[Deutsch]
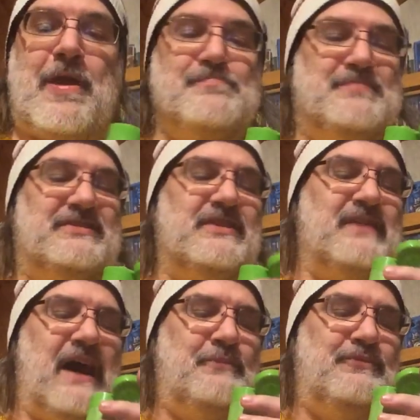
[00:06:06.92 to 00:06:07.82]
ein bisschen
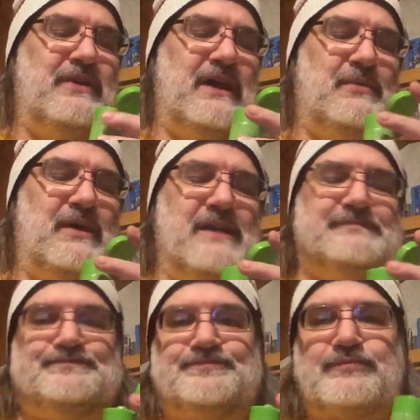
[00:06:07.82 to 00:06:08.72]
wie Apfel, aber halt
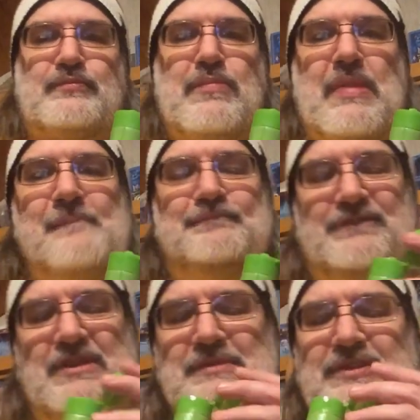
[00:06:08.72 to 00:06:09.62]

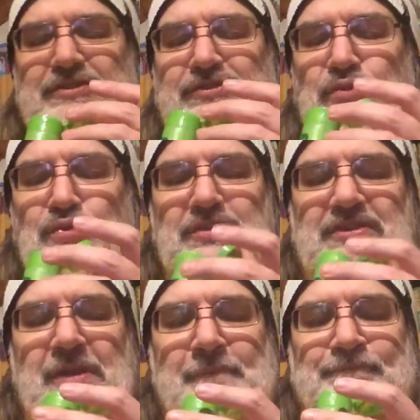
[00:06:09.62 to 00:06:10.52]
ziemlich süß